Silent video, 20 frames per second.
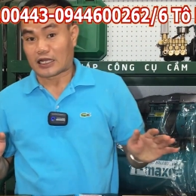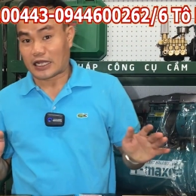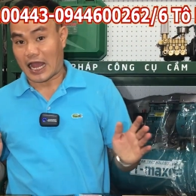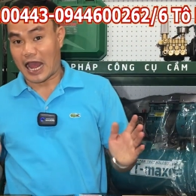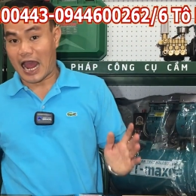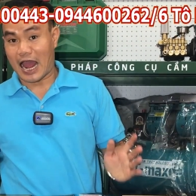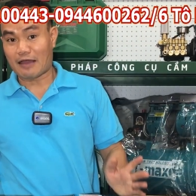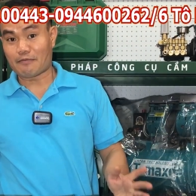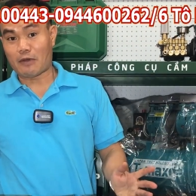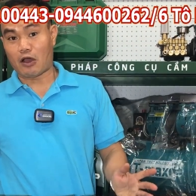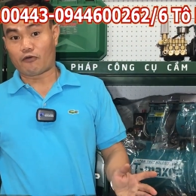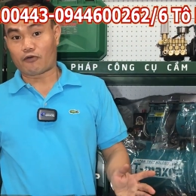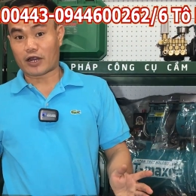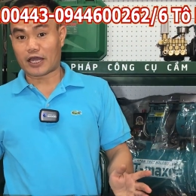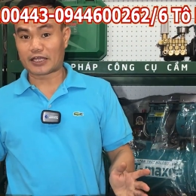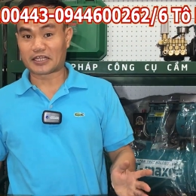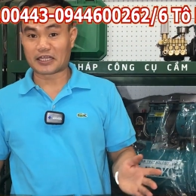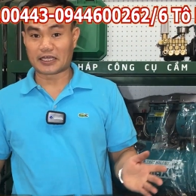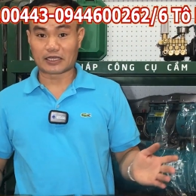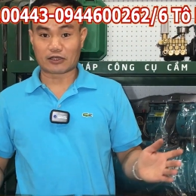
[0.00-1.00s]
cả hai màu
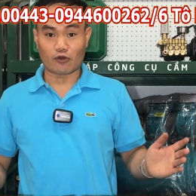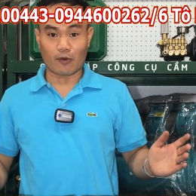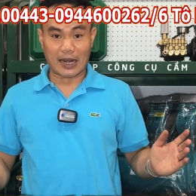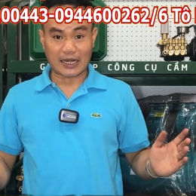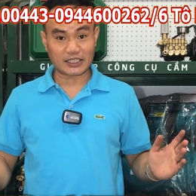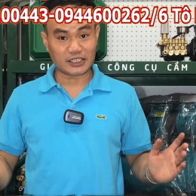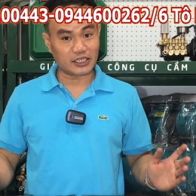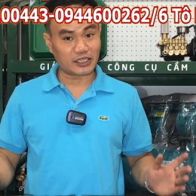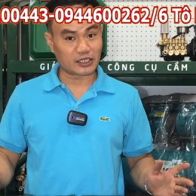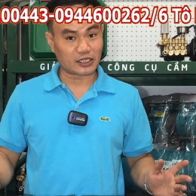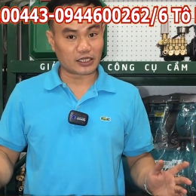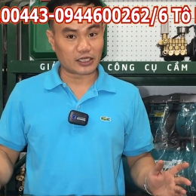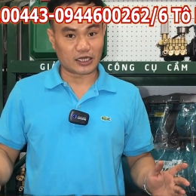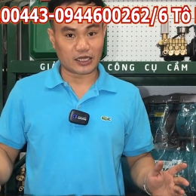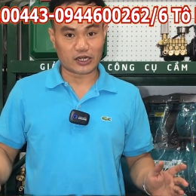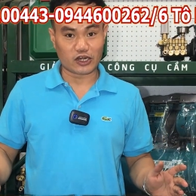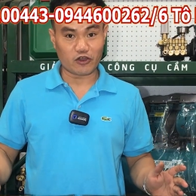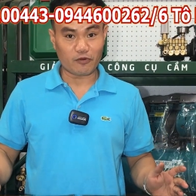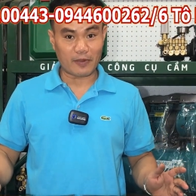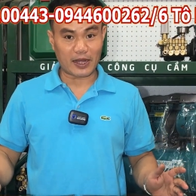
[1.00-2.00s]
này thì cô bán chị
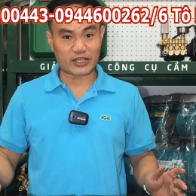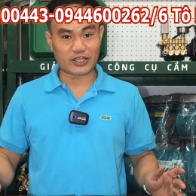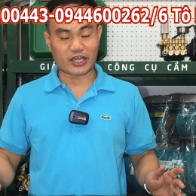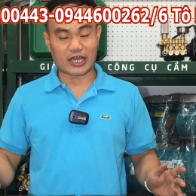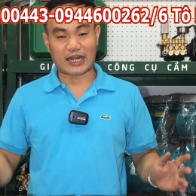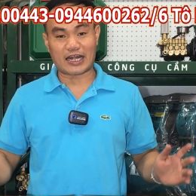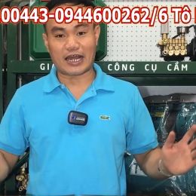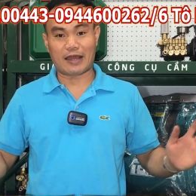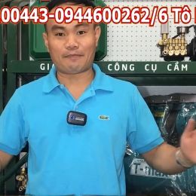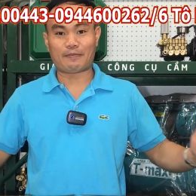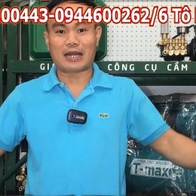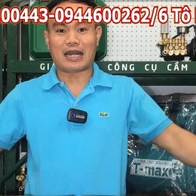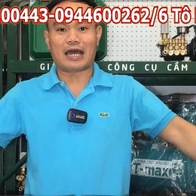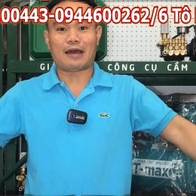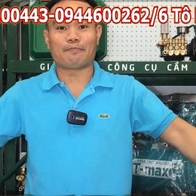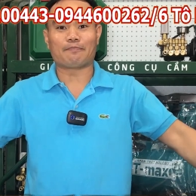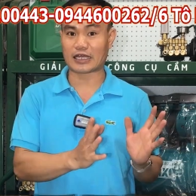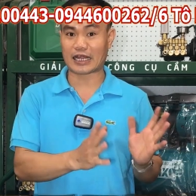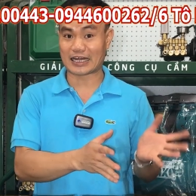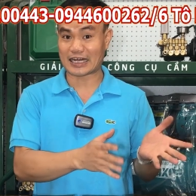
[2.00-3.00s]
nếu mà những anh em mà
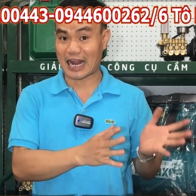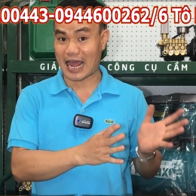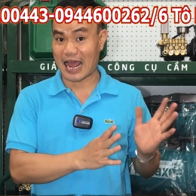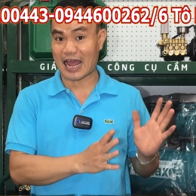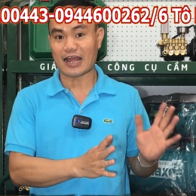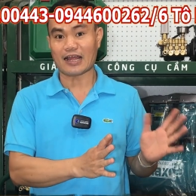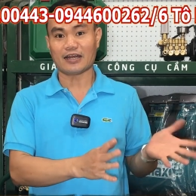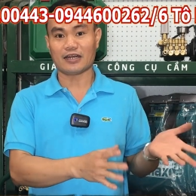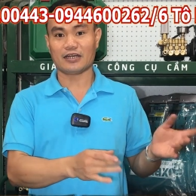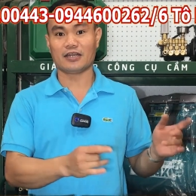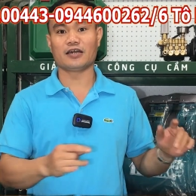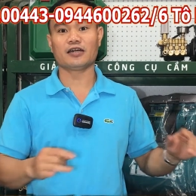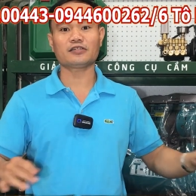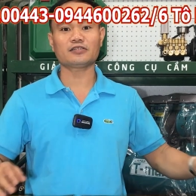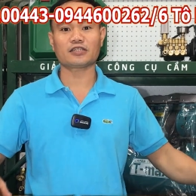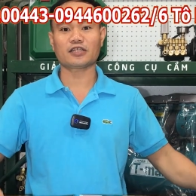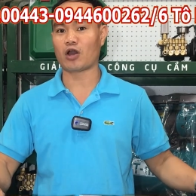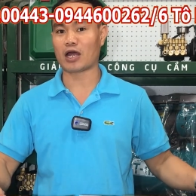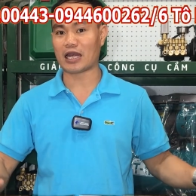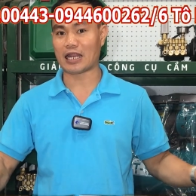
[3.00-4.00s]
làm gạch đá
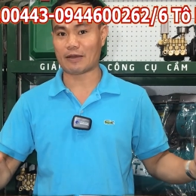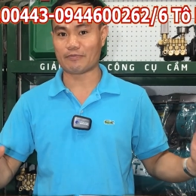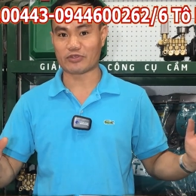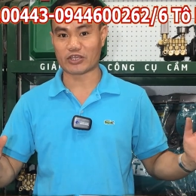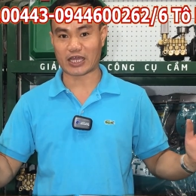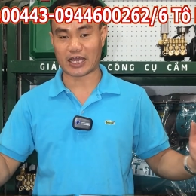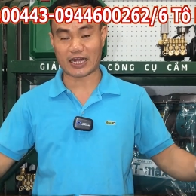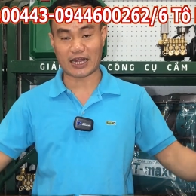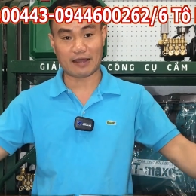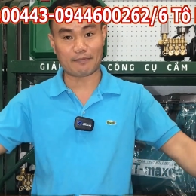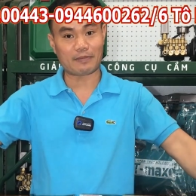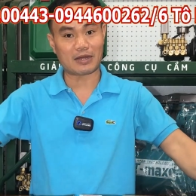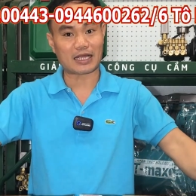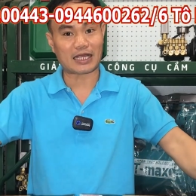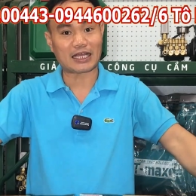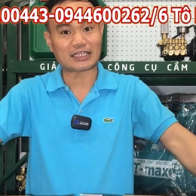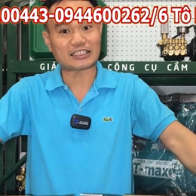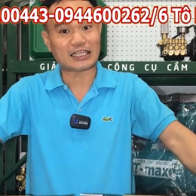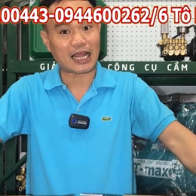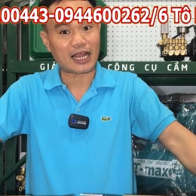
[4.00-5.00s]
lớn hoặc làm những anh em mà
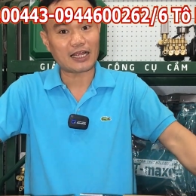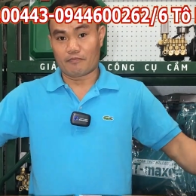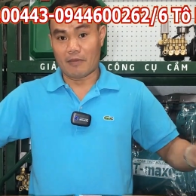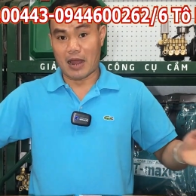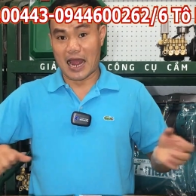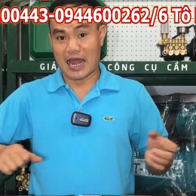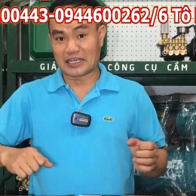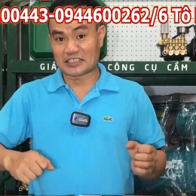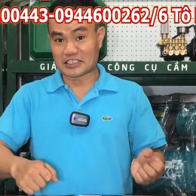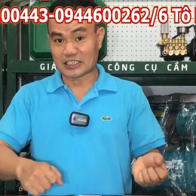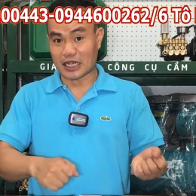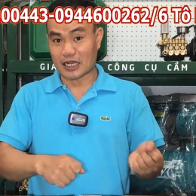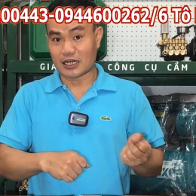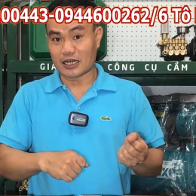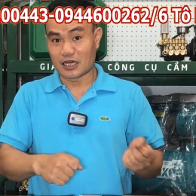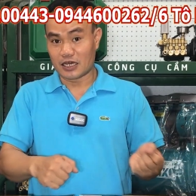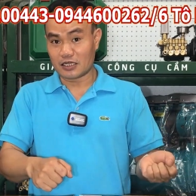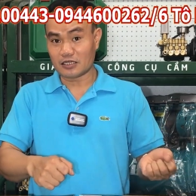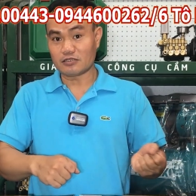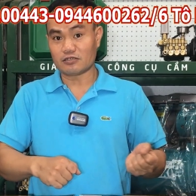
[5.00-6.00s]
cắt sắt mài sắt
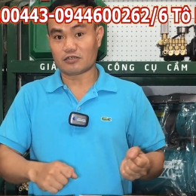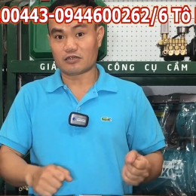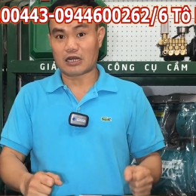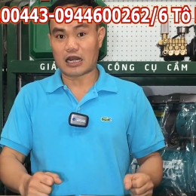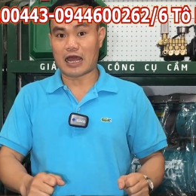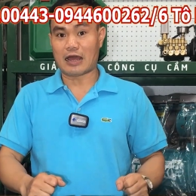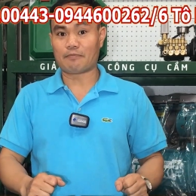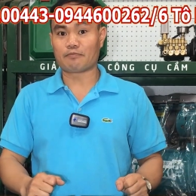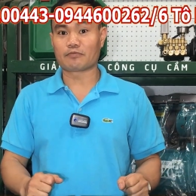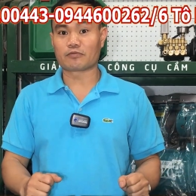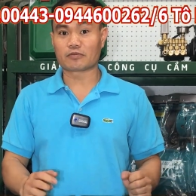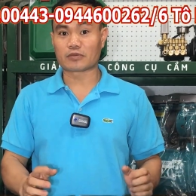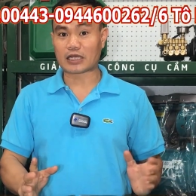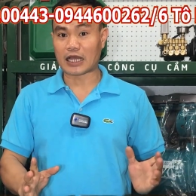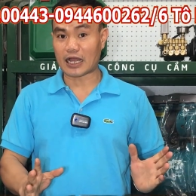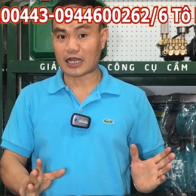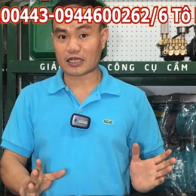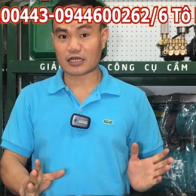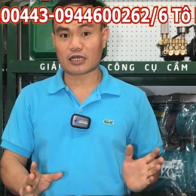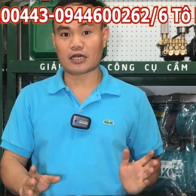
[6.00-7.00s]
lớn làm
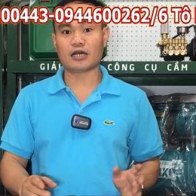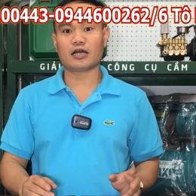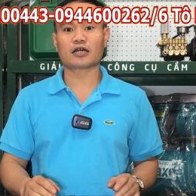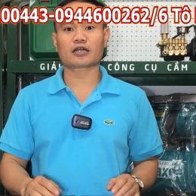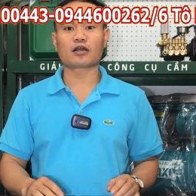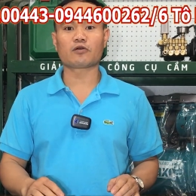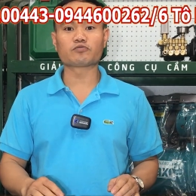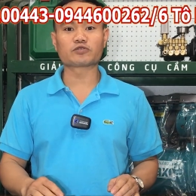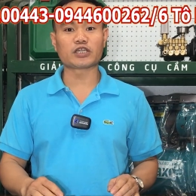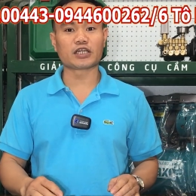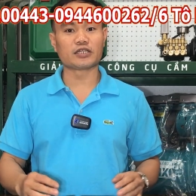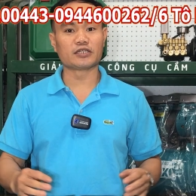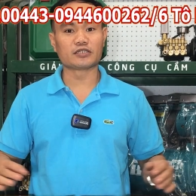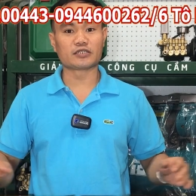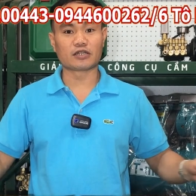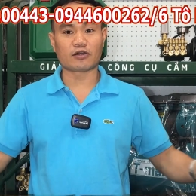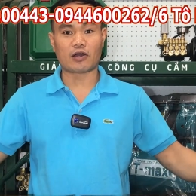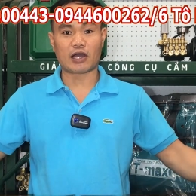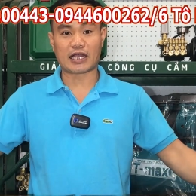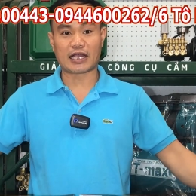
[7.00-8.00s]
các ờ, công
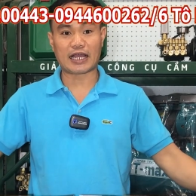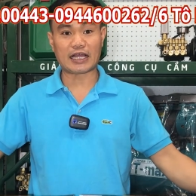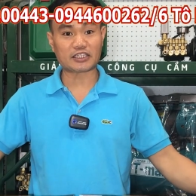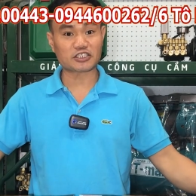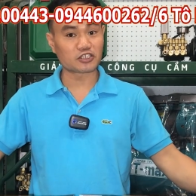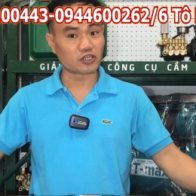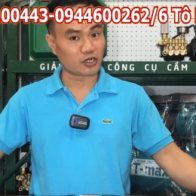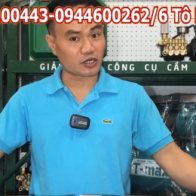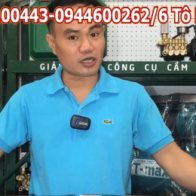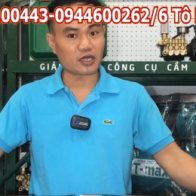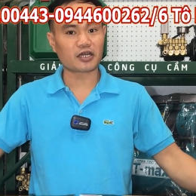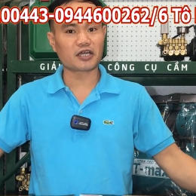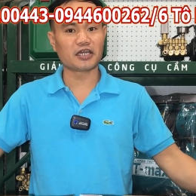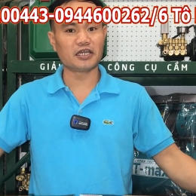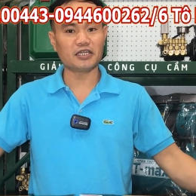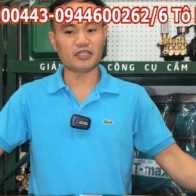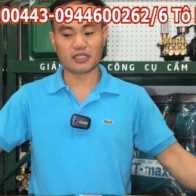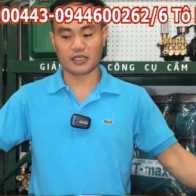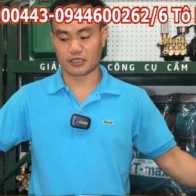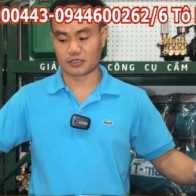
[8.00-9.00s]
trình hoặc các xưởng cơ
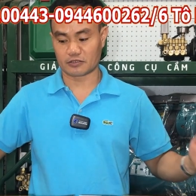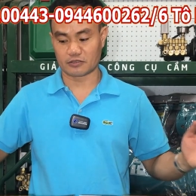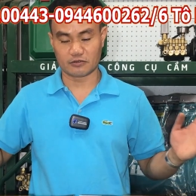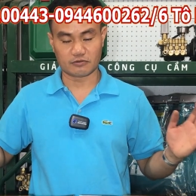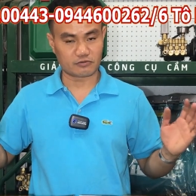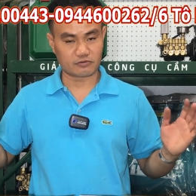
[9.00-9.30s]
khí thì